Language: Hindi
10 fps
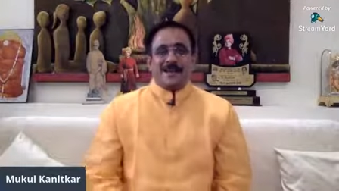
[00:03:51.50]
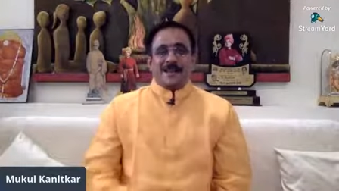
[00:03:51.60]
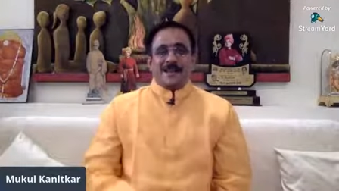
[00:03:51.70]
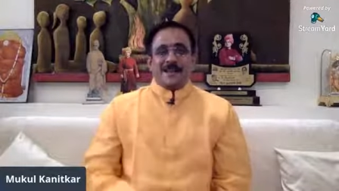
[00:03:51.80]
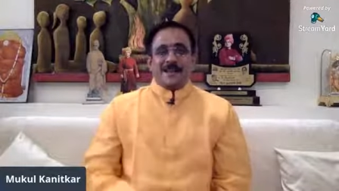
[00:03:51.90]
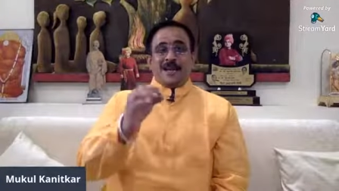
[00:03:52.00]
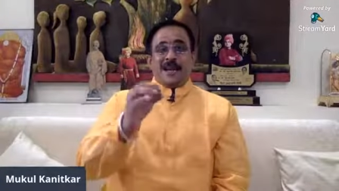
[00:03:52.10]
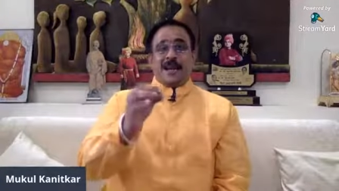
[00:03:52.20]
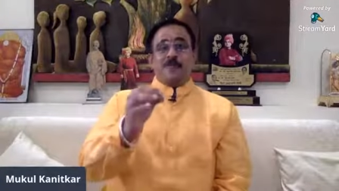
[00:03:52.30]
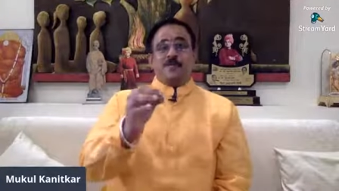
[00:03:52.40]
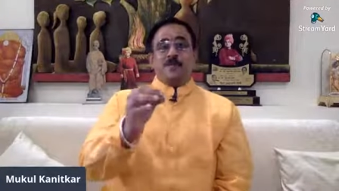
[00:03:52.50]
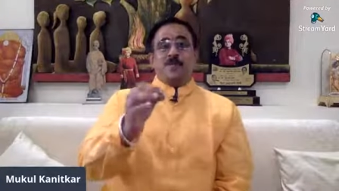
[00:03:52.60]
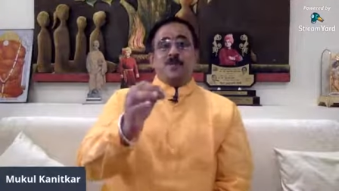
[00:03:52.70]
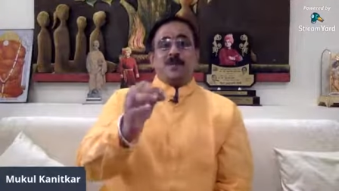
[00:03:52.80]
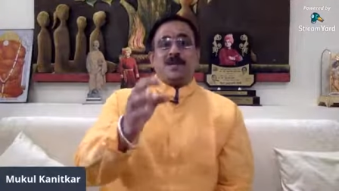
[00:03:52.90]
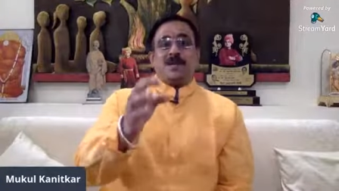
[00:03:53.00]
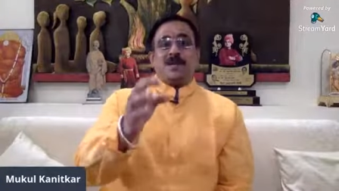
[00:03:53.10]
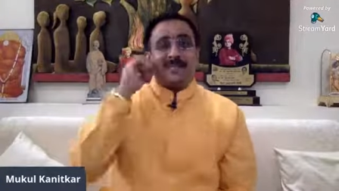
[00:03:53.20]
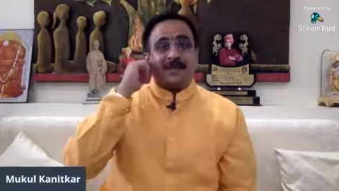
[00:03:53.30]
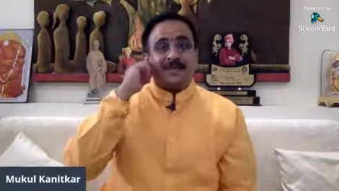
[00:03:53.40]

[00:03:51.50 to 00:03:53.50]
ताकि हम भी उनके जैसे